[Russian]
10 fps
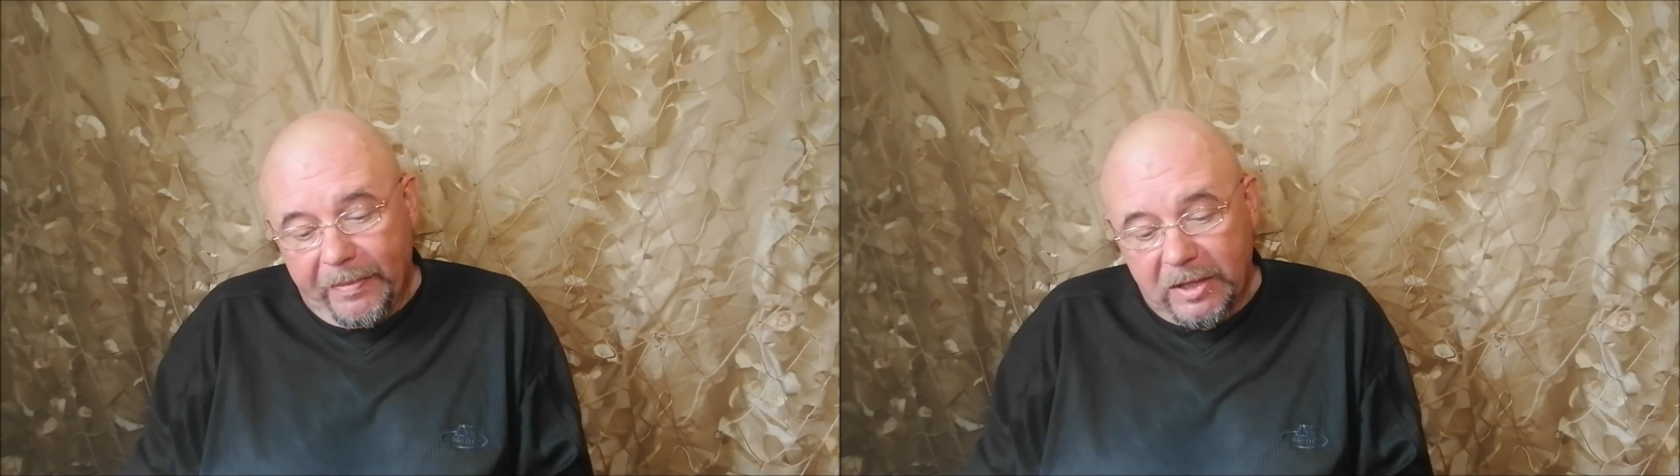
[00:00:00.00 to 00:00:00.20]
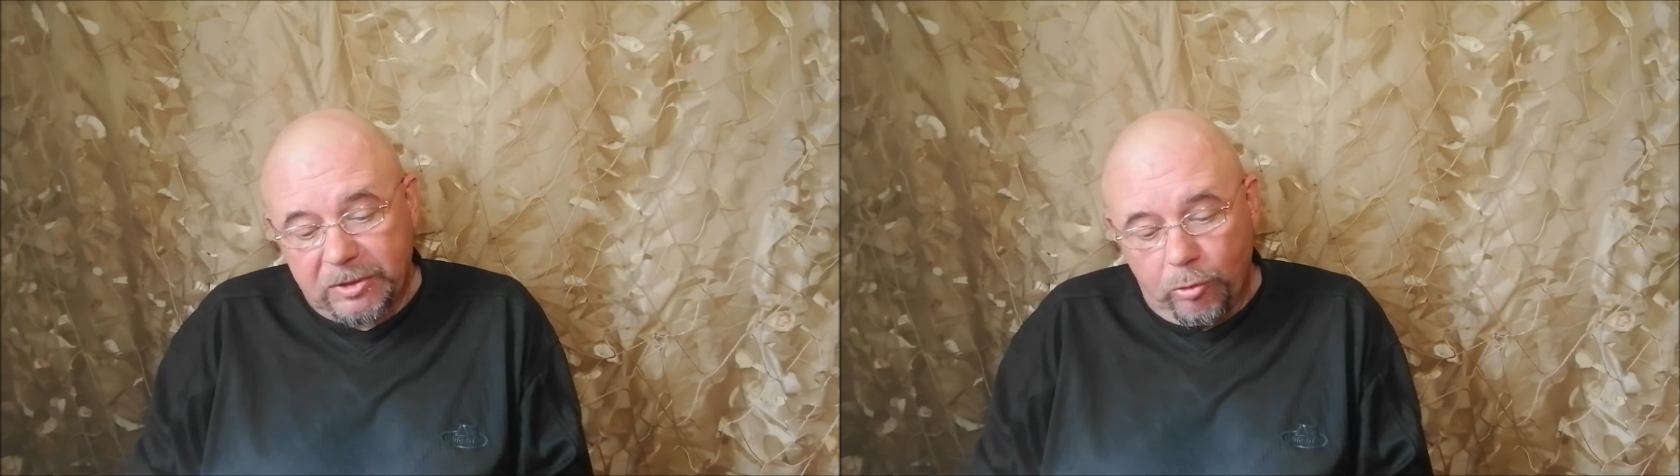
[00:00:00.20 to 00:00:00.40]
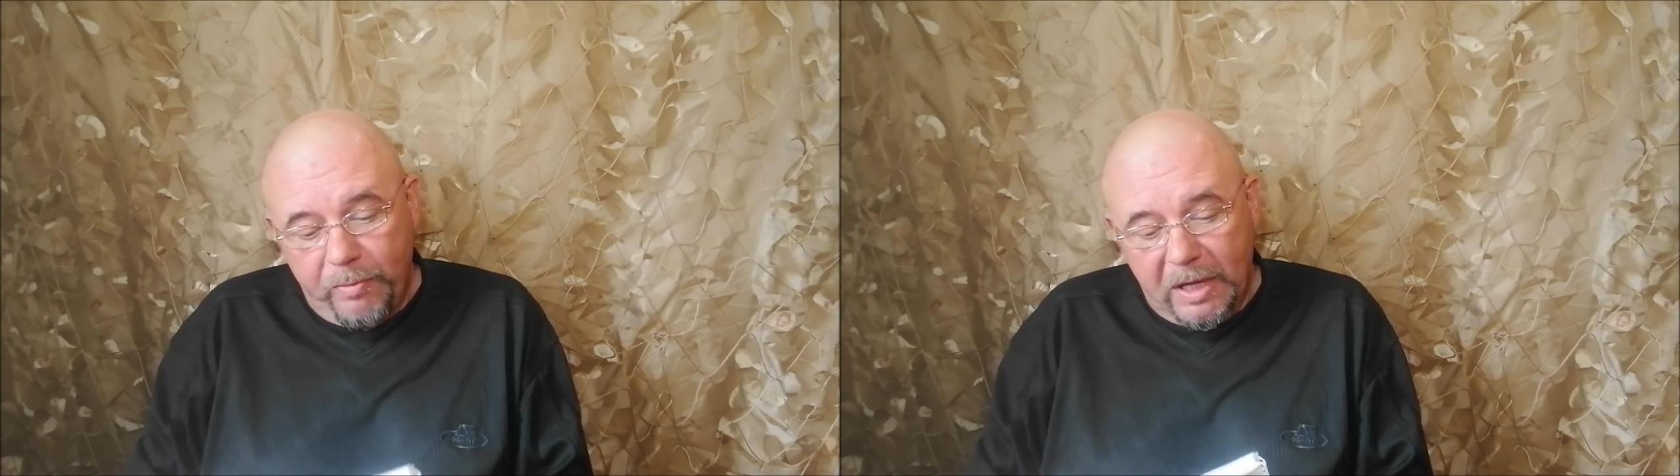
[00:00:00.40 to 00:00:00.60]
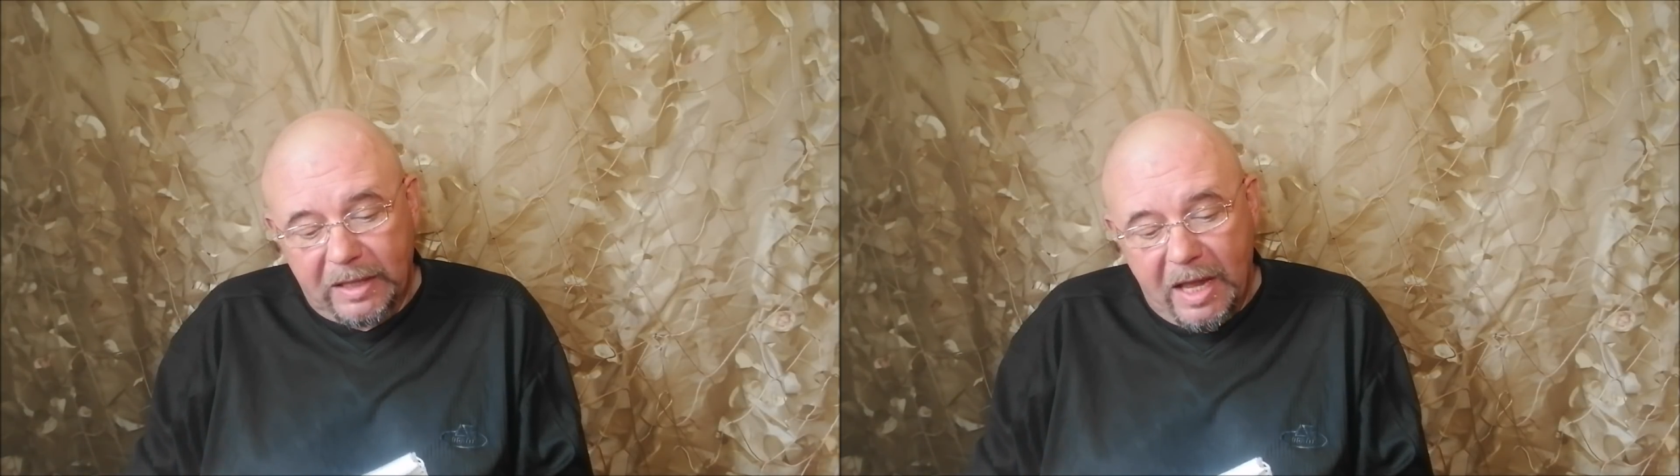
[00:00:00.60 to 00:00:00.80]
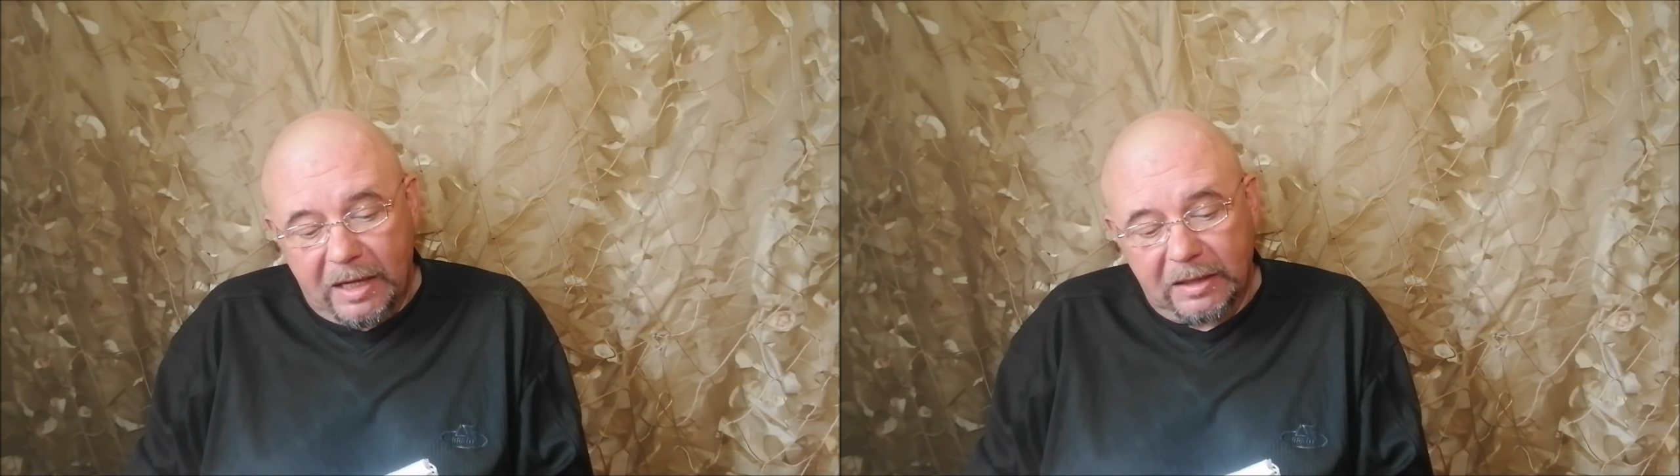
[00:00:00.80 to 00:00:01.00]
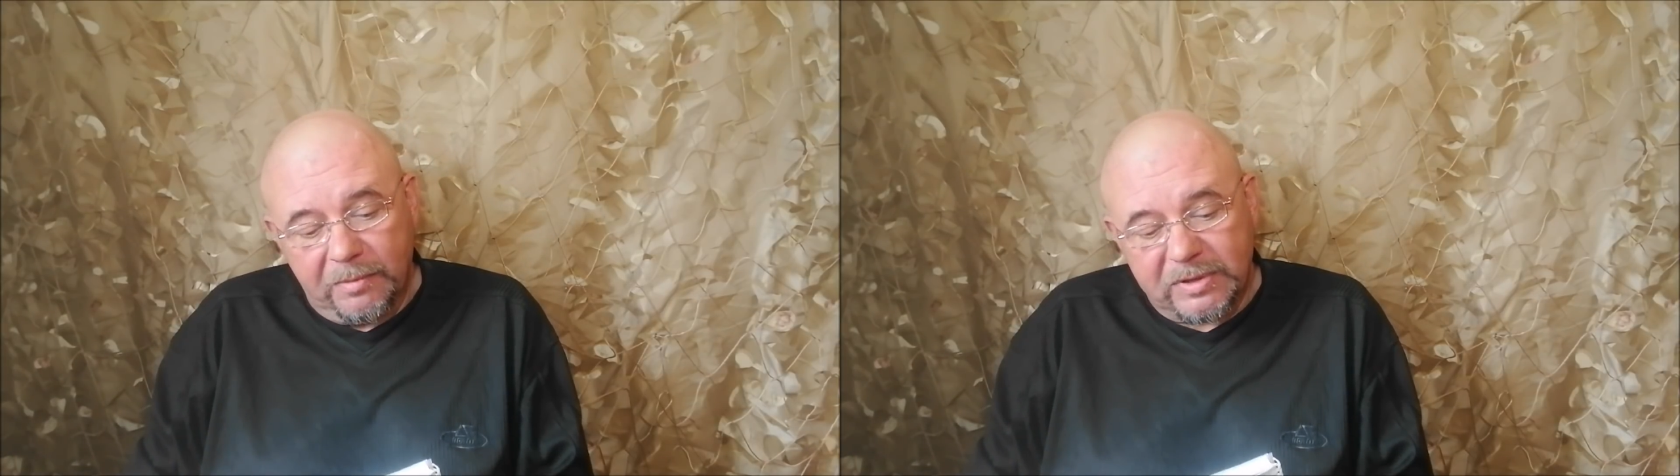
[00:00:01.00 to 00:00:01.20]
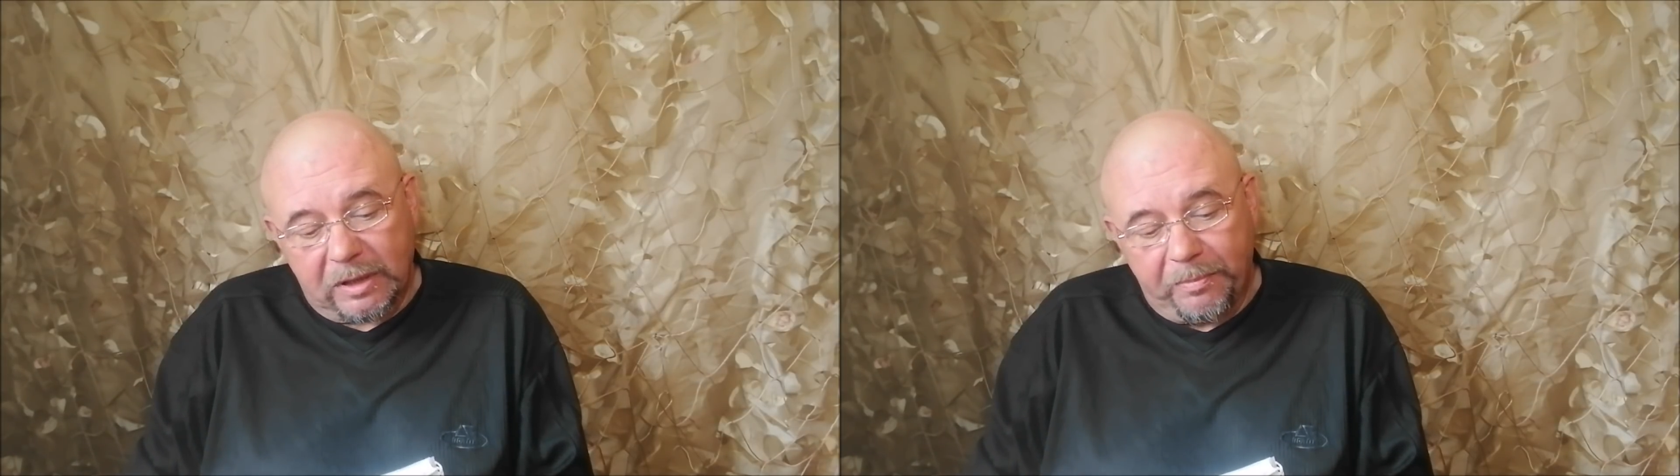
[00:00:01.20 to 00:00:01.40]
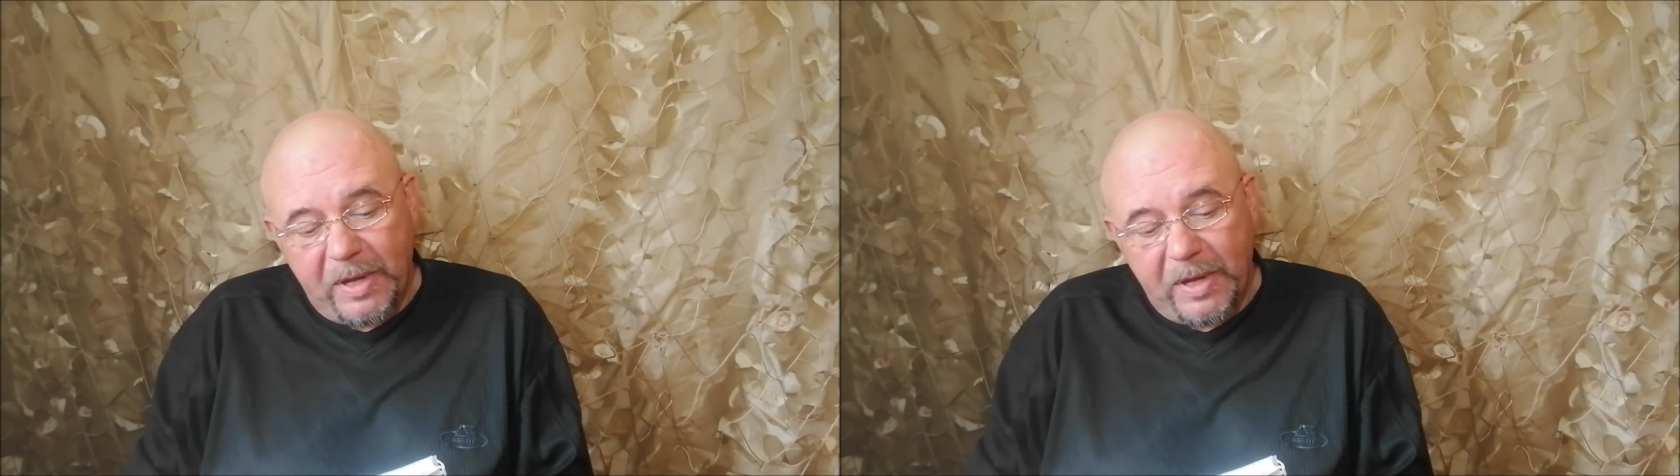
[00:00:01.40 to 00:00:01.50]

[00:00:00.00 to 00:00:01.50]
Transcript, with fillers: Значит, Умберто Эко написал,